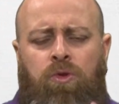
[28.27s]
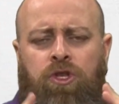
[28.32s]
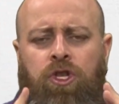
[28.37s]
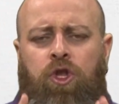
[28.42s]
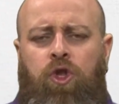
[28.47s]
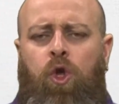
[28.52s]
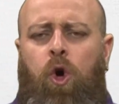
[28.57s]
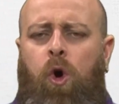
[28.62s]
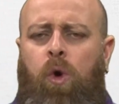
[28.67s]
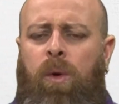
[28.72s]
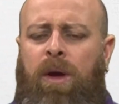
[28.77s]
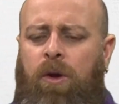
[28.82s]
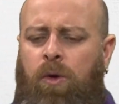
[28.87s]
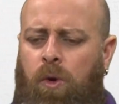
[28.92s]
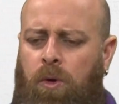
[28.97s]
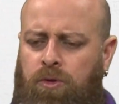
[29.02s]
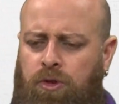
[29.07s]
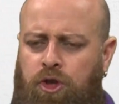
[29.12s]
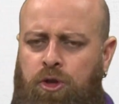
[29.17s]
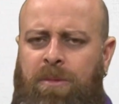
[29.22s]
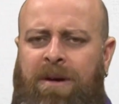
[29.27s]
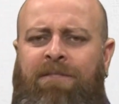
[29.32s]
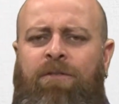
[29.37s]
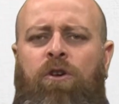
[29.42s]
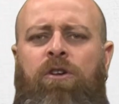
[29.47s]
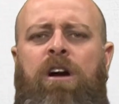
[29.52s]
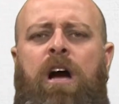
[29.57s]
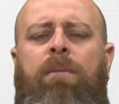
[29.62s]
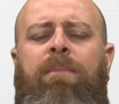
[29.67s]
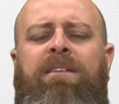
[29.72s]
Ditongo é o encontro de uma
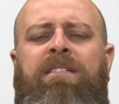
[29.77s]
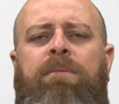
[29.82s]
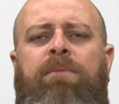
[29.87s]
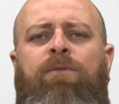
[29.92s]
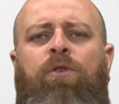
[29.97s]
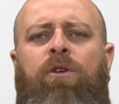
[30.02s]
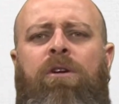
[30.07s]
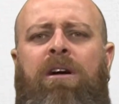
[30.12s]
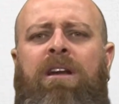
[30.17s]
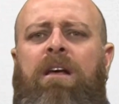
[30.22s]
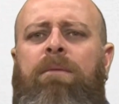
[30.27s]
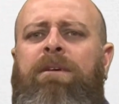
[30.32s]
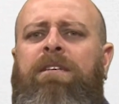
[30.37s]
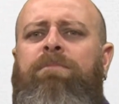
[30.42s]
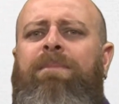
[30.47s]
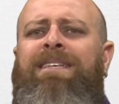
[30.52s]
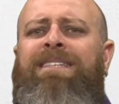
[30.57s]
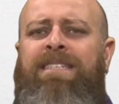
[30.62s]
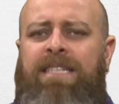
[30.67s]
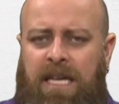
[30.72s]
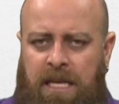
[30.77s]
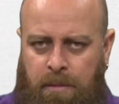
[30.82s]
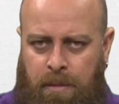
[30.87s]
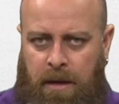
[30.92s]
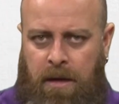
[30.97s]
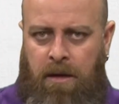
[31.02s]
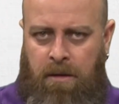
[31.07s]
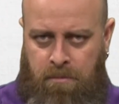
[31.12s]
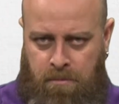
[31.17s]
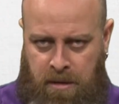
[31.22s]
vogal e uma semivogal na mesma
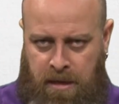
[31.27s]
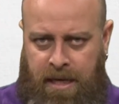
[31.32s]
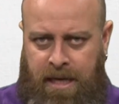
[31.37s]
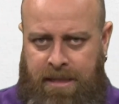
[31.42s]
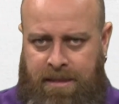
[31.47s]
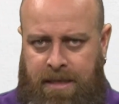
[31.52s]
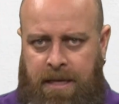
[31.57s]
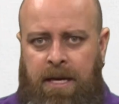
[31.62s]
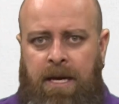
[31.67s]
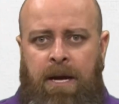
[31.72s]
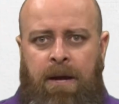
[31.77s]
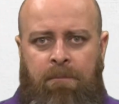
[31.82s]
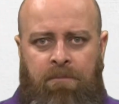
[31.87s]
sílaba, beleza?